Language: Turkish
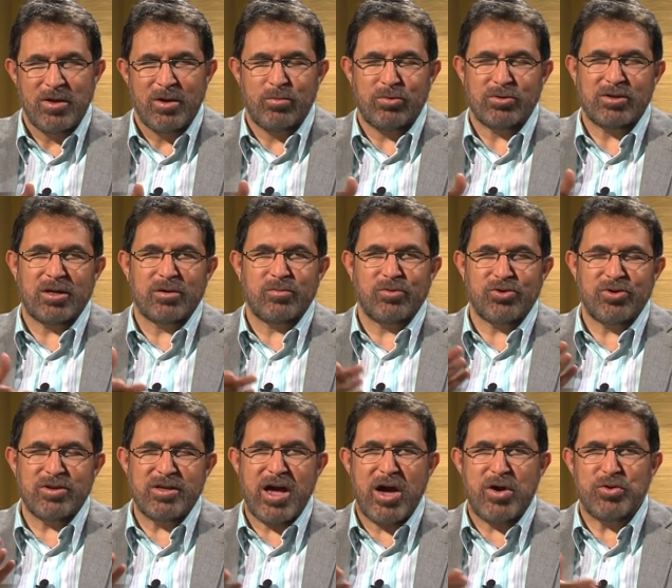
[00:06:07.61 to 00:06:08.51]
Evet. Bunları
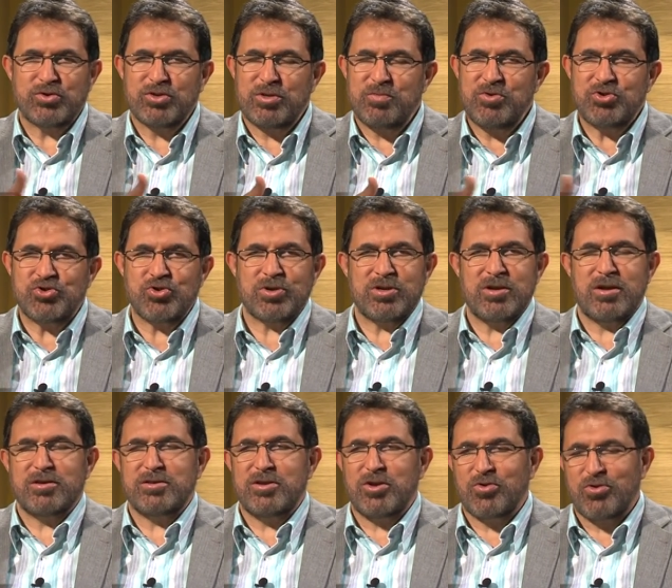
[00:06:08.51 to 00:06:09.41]
bugün yeryüzünün birçok
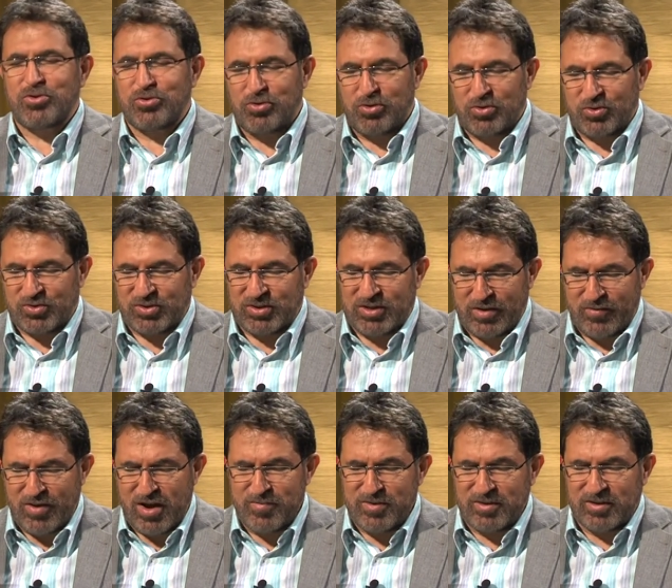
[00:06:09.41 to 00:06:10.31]
yerinde görüyoruz.
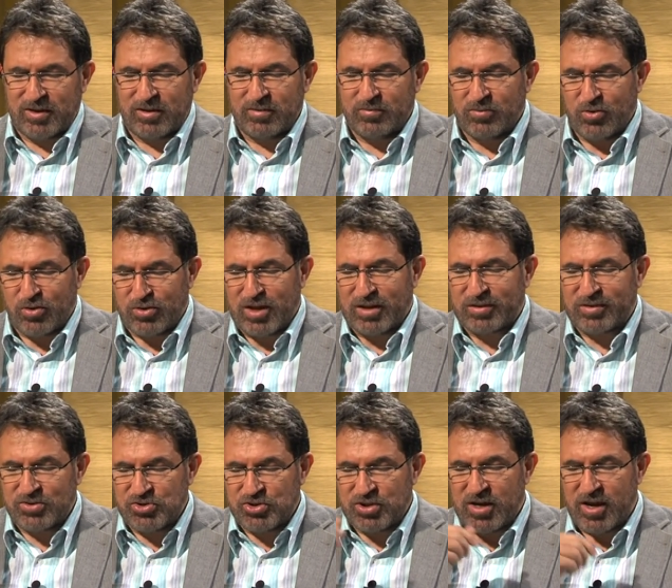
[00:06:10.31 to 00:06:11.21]
Devam edelim
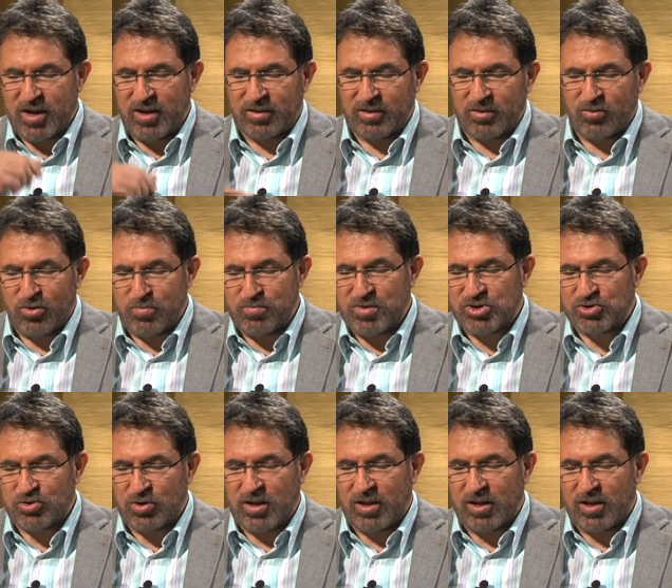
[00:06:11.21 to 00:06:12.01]
16. ayet evet.